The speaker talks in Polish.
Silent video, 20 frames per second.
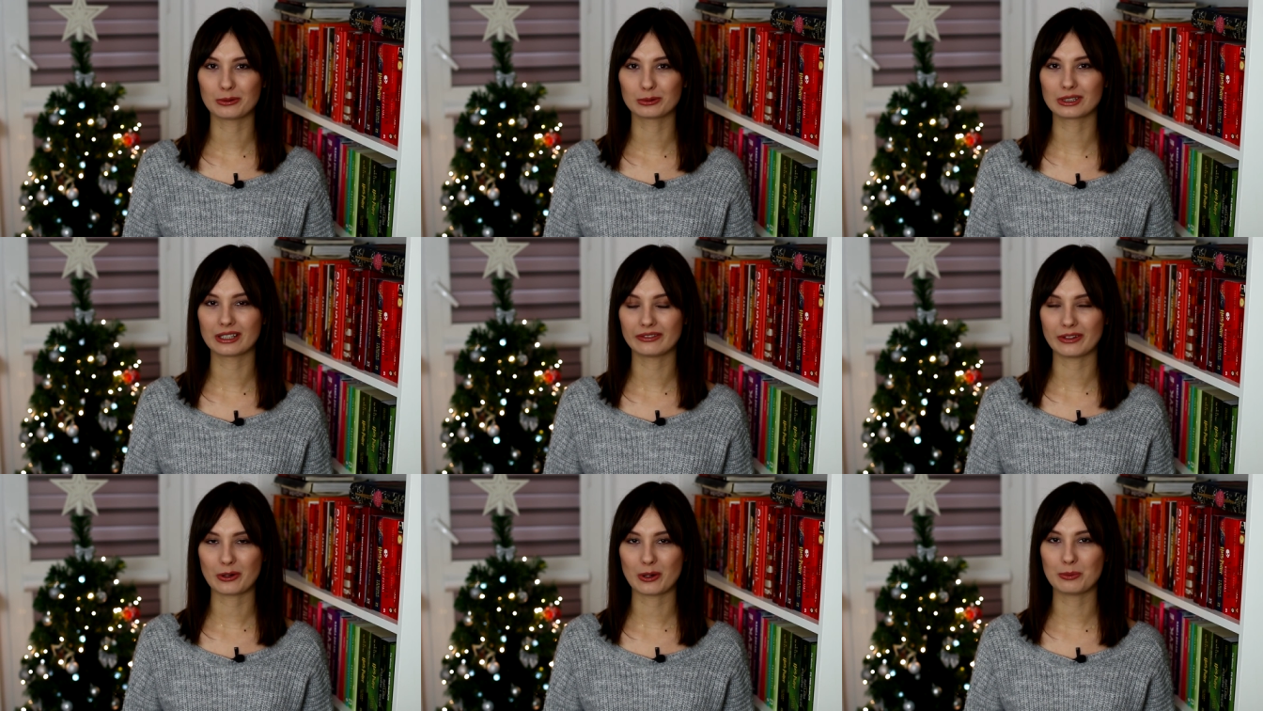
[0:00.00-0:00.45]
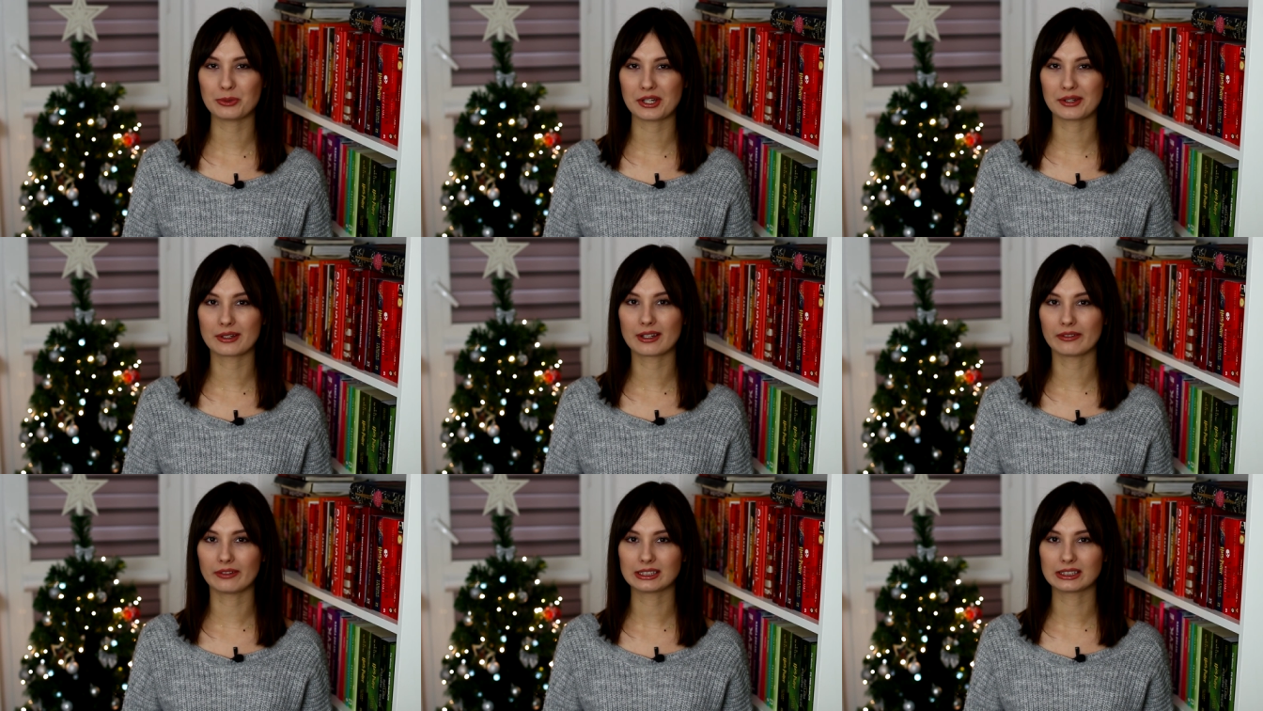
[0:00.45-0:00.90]
Udawało mi się
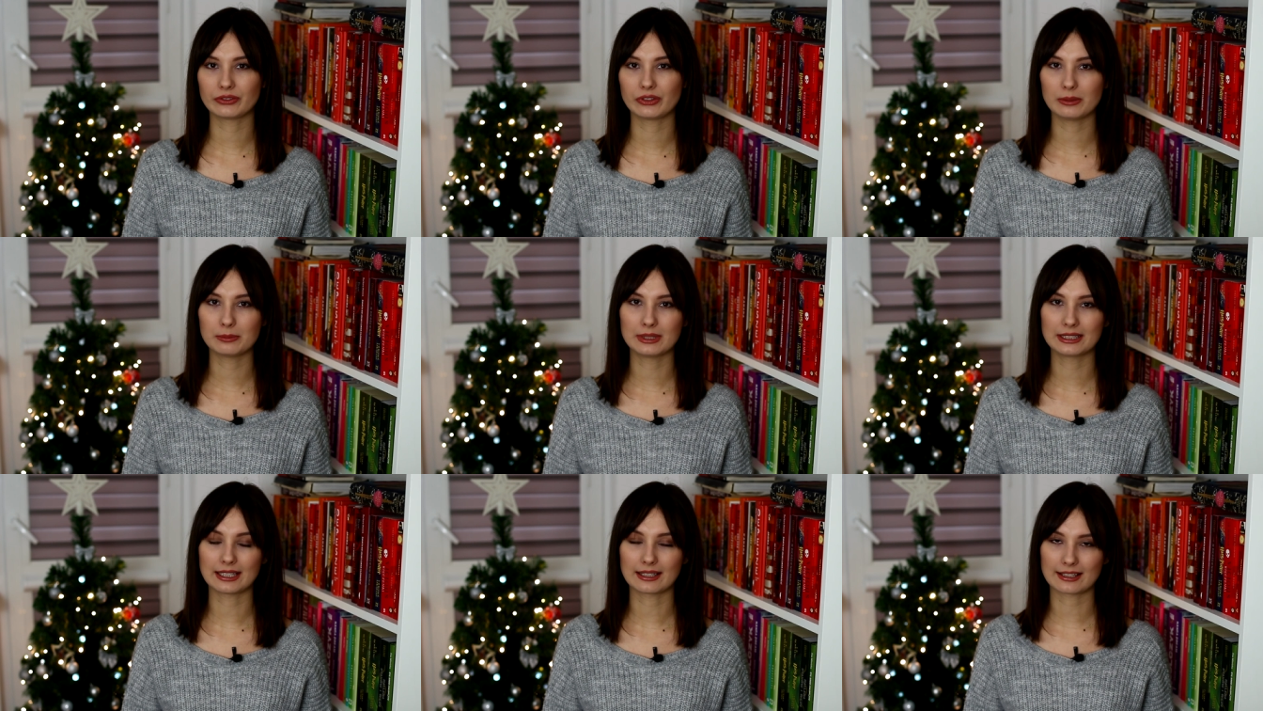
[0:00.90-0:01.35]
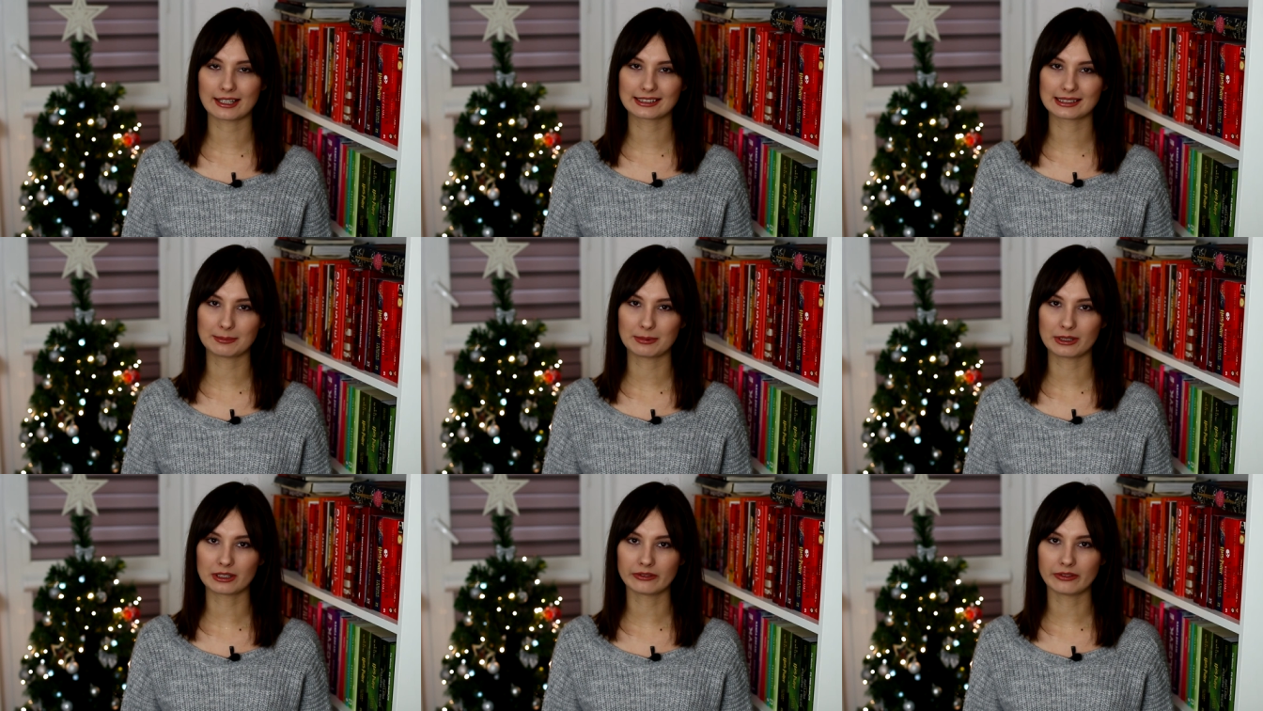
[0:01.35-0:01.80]
dodawać filmy tak, jak
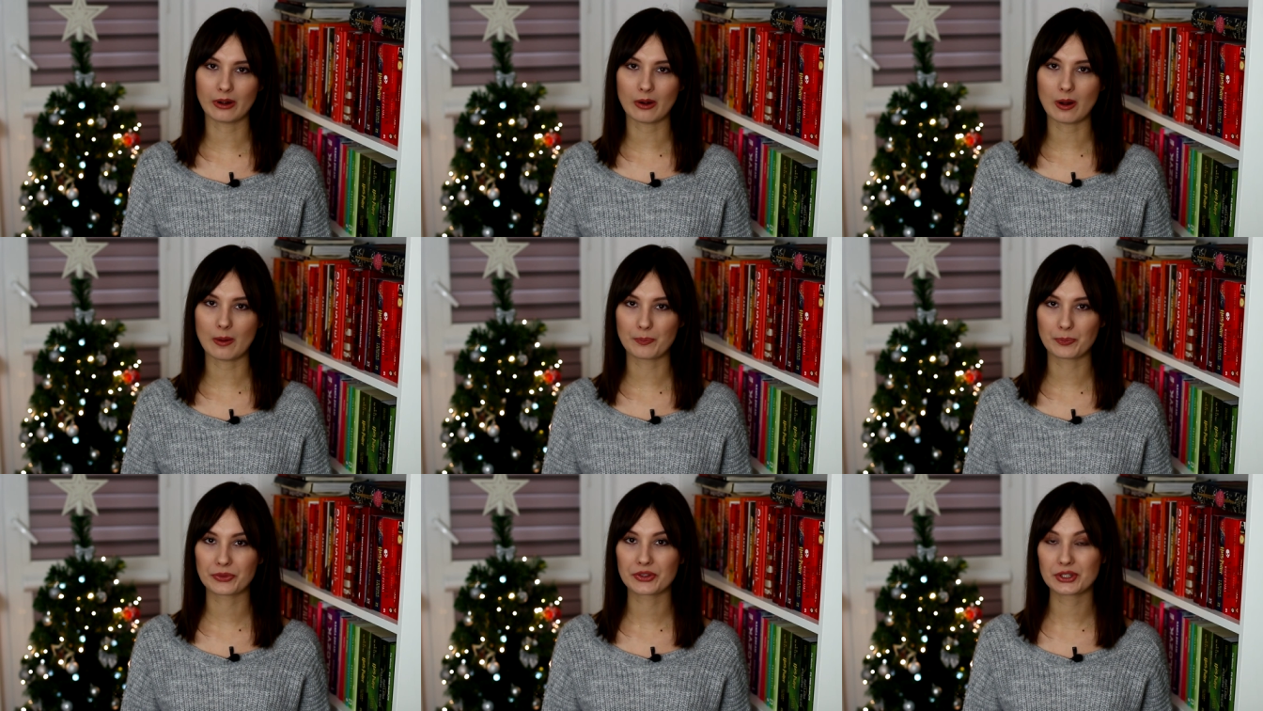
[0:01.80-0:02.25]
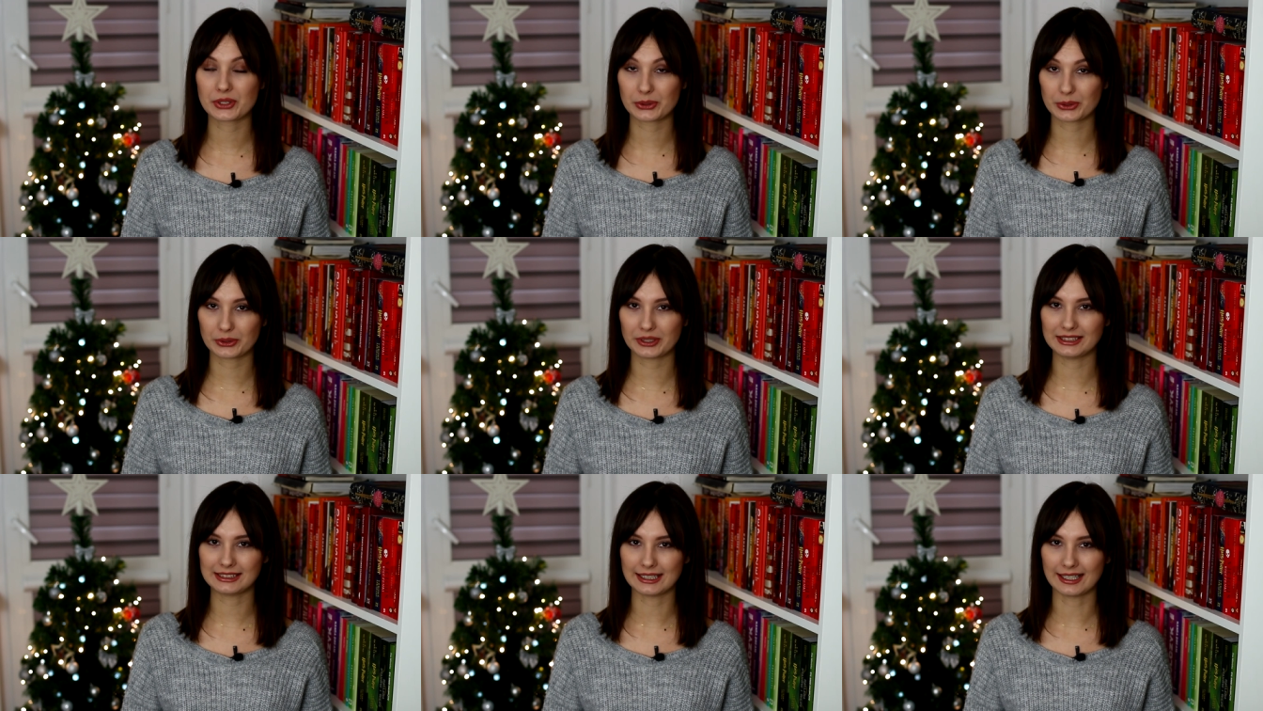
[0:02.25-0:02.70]
zaplanowałam co
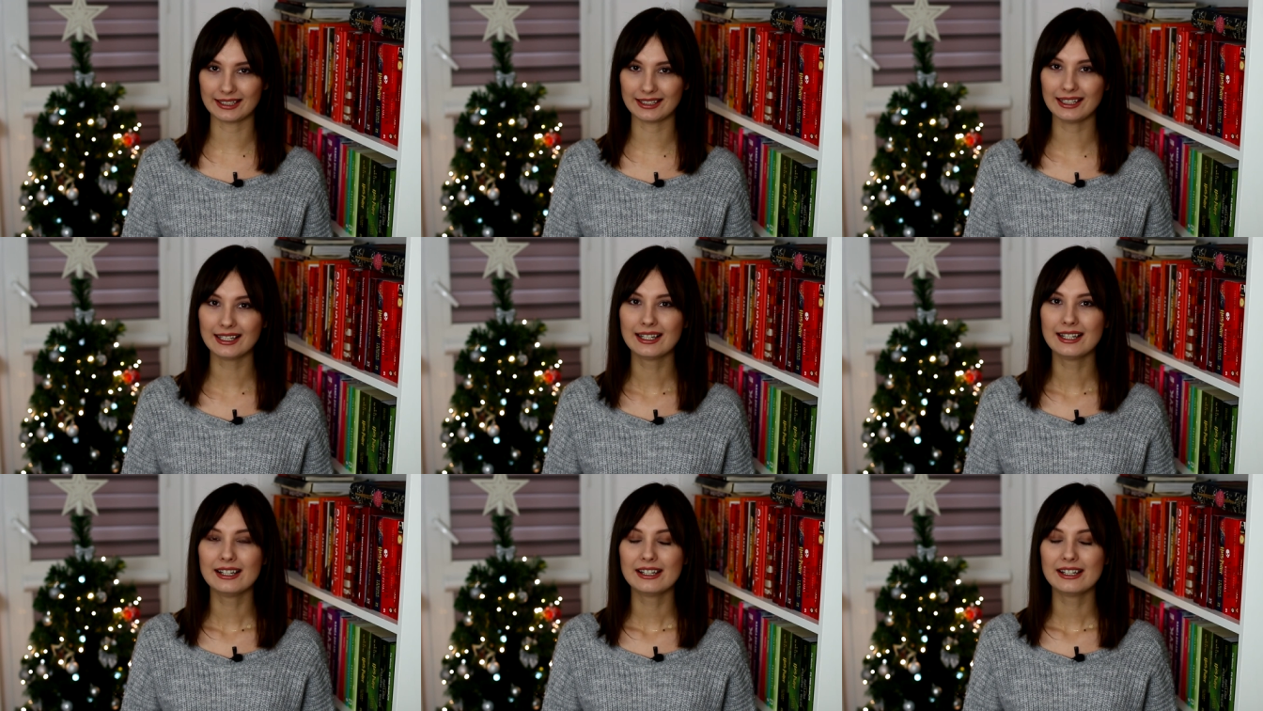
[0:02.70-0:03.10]
drugi dzień,